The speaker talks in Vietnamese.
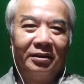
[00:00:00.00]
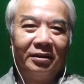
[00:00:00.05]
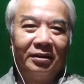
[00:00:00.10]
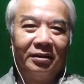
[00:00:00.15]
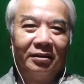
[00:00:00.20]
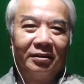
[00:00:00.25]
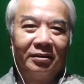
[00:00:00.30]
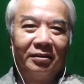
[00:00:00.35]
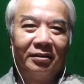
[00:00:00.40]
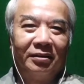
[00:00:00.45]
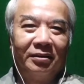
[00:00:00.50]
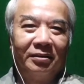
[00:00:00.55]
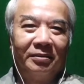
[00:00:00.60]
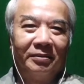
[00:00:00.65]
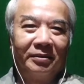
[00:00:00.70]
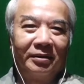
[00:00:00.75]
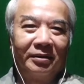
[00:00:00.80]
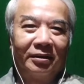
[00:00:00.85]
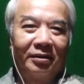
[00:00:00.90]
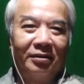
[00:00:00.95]
nhưng
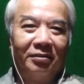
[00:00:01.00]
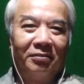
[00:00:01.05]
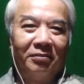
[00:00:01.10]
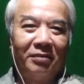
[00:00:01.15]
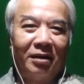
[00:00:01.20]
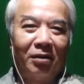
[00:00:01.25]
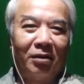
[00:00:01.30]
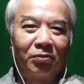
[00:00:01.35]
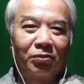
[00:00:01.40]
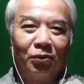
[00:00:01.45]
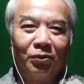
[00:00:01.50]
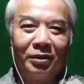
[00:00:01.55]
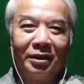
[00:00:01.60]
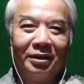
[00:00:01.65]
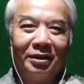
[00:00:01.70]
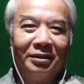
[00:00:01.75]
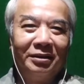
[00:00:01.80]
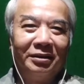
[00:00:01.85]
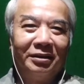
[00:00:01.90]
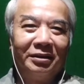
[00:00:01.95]
học đủ
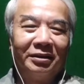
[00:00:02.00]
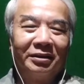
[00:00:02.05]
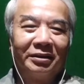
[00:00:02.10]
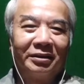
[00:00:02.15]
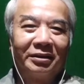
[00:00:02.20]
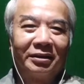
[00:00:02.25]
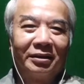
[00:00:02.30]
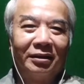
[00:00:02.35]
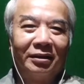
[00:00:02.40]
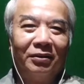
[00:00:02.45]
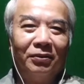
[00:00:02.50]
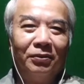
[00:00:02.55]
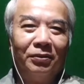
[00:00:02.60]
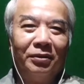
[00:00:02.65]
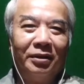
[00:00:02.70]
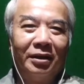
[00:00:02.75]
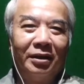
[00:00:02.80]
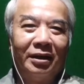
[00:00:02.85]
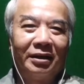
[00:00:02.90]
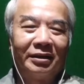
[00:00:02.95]
thứ tôi là
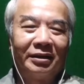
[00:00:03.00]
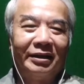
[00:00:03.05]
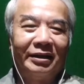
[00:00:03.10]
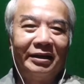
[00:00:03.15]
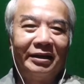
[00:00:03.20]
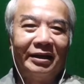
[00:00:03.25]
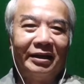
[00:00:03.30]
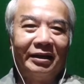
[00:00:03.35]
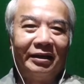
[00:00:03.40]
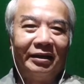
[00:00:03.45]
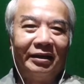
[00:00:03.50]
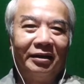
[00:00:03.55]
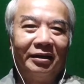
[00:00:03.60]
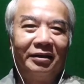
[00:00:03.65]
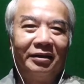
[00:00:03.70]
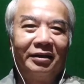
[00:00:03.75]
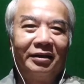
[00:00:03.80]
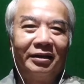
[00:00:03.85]
uống hết cái này tới cái